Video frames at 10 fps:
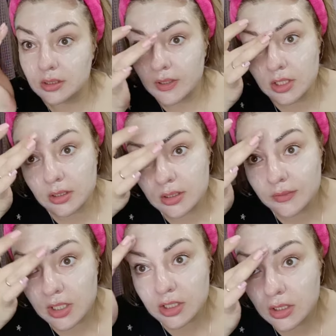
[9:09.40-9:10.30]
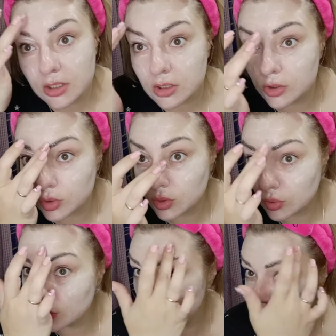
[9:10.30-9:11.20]
творожки, на творожки решила, что
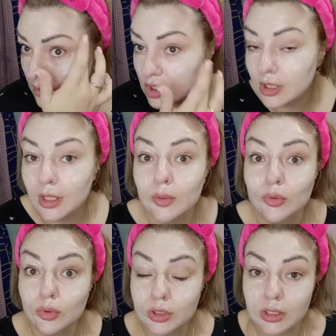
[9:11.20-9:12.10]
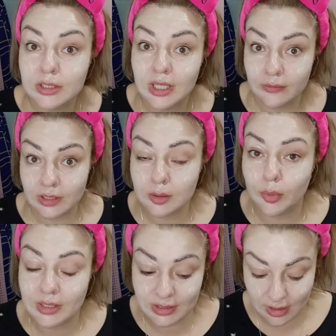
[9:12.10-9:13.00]
йогурты и творожки я ей буду делать из запасов
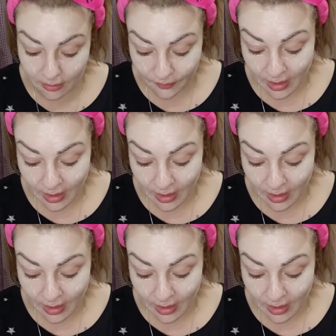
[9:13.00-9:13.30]
Бакздрав,